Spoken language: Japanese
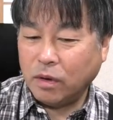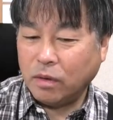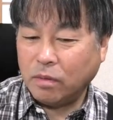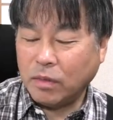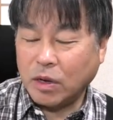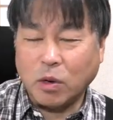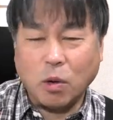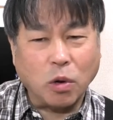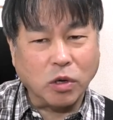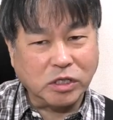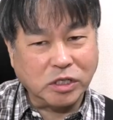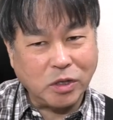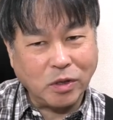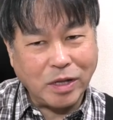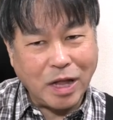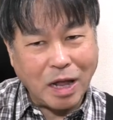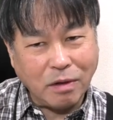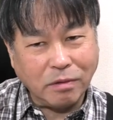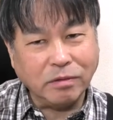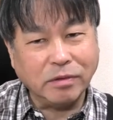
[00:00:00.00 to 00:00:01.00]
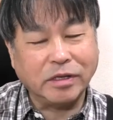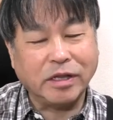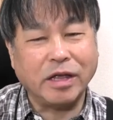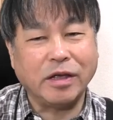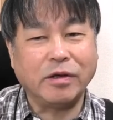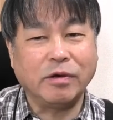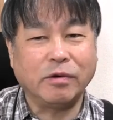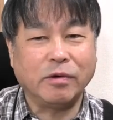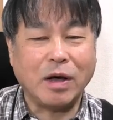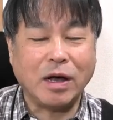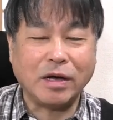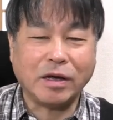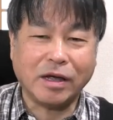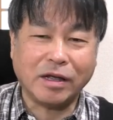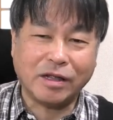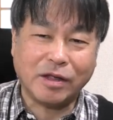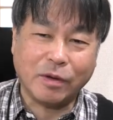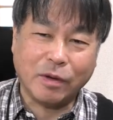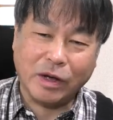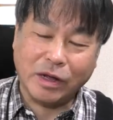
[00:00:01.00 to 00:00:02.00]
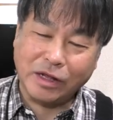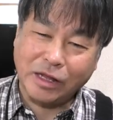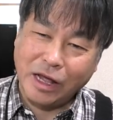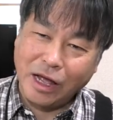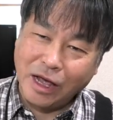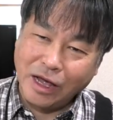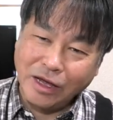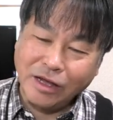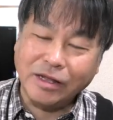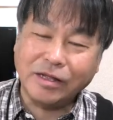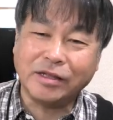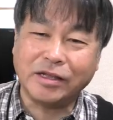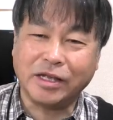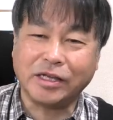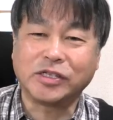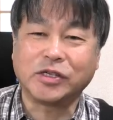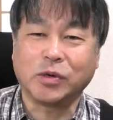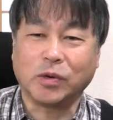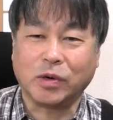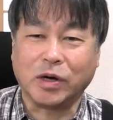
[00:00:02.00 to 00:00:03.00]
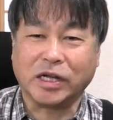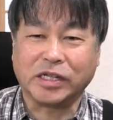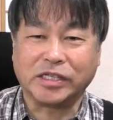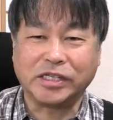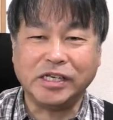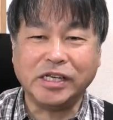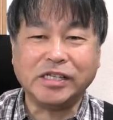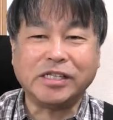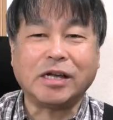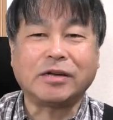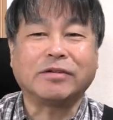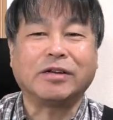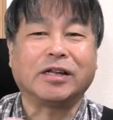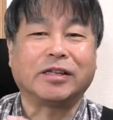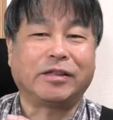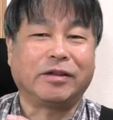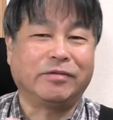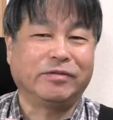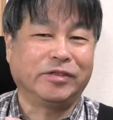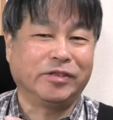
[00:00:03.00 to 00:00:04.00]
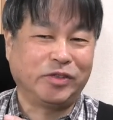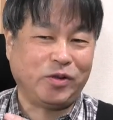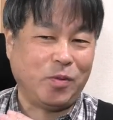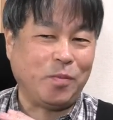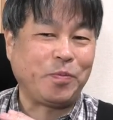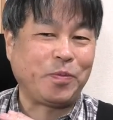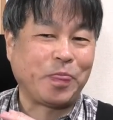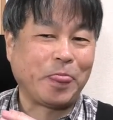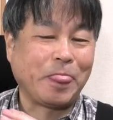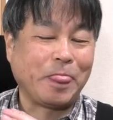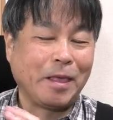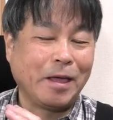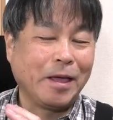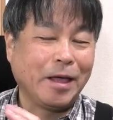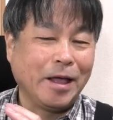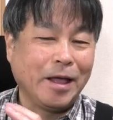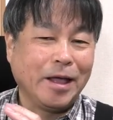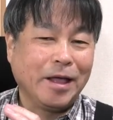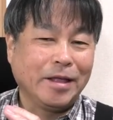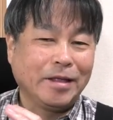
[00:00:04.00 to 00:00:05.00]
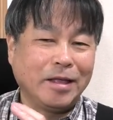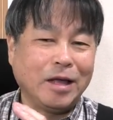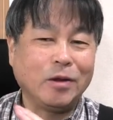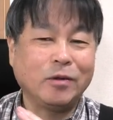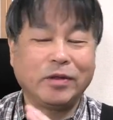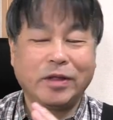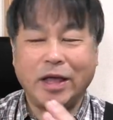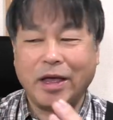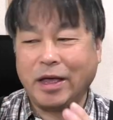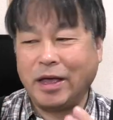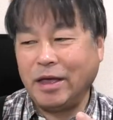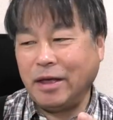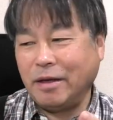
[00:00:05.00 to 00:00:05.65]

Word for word: まあ、コストダウンっていうわけではないんでしょうが小さくなってるんですよなので